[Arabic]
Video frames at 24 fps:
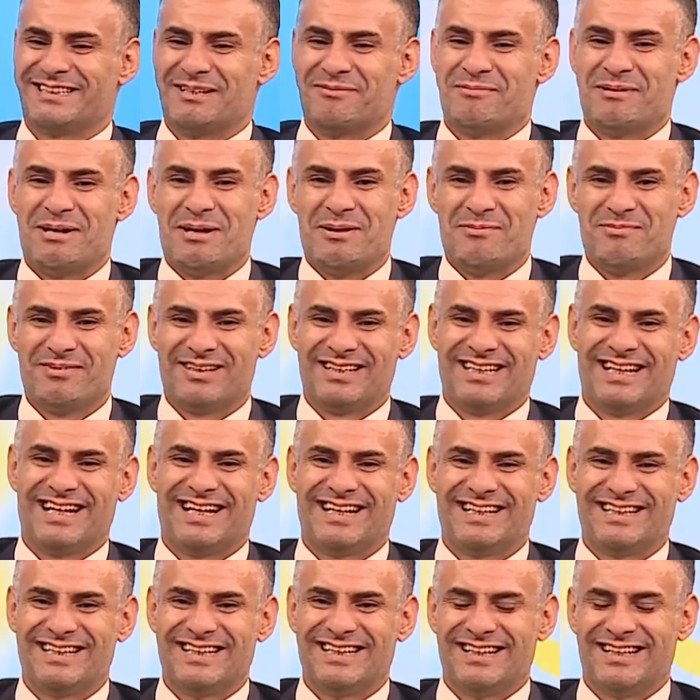تماما
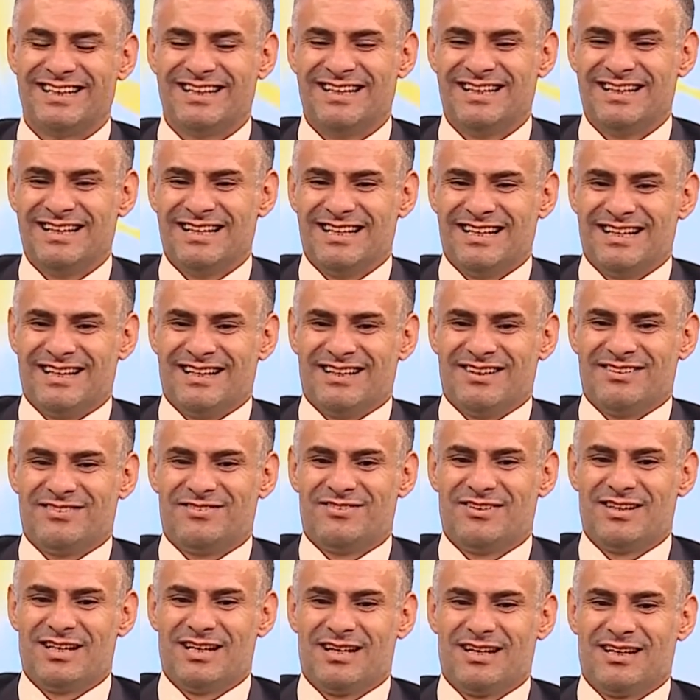يعني
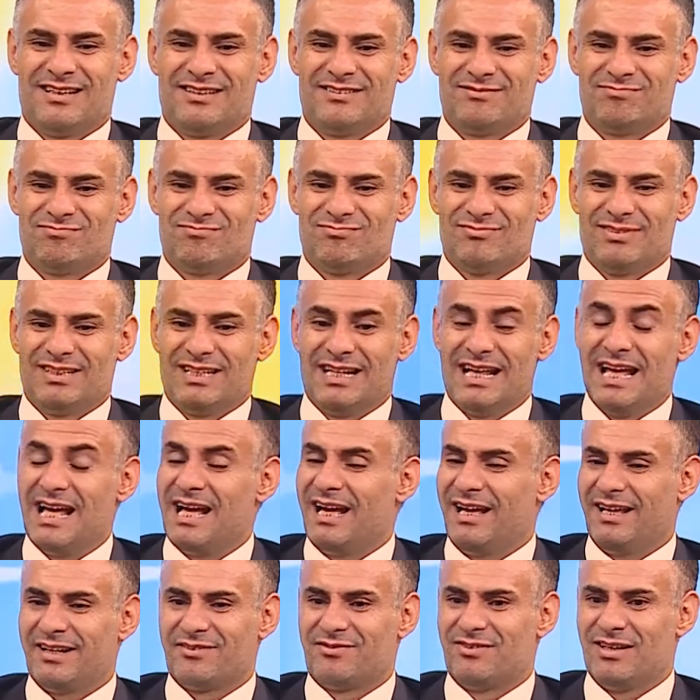فلا
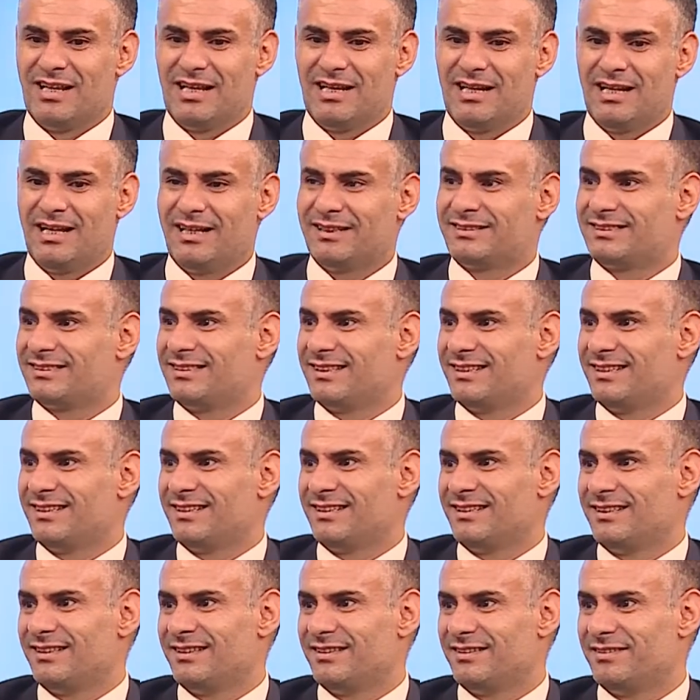اعرف لا, لا الفيلم اللي
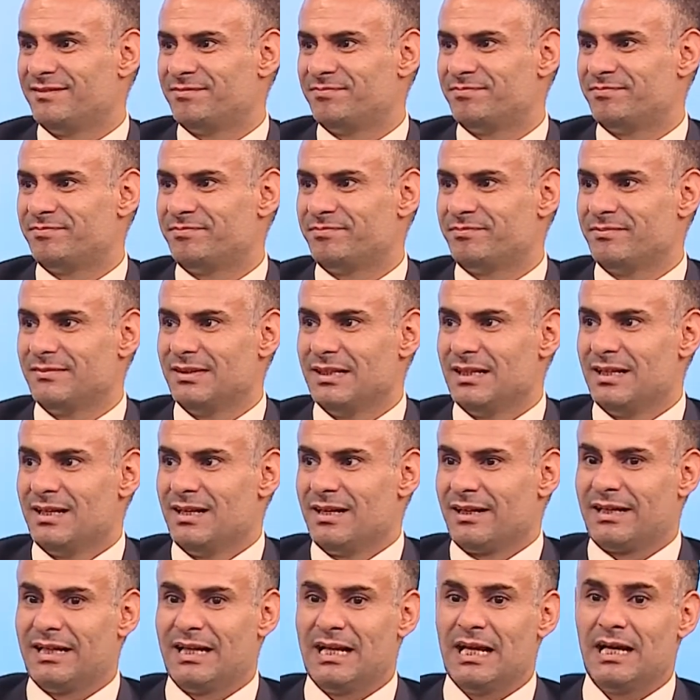هو كان ايش؟
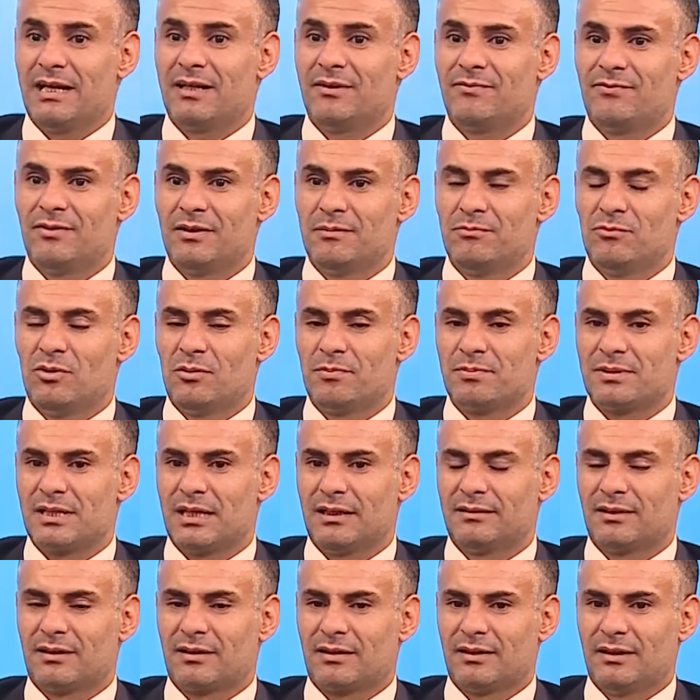كان اخر فيلم هو
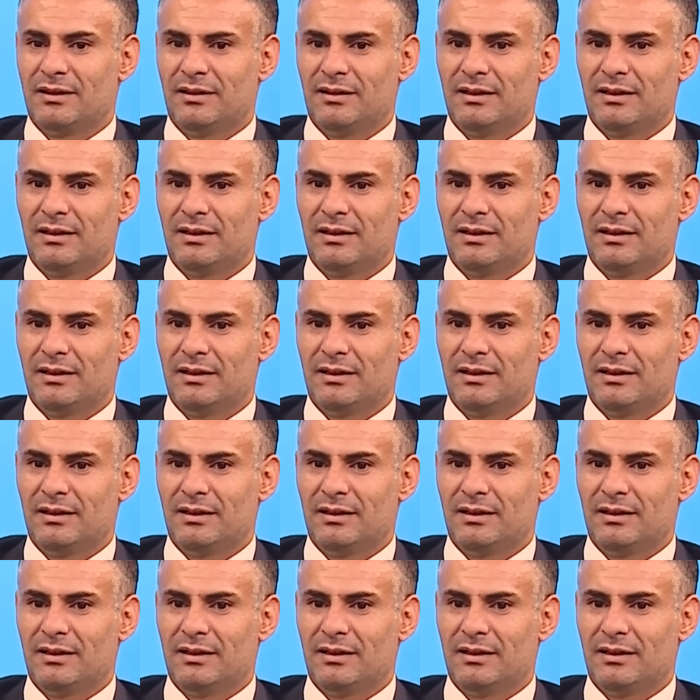بصاد الريح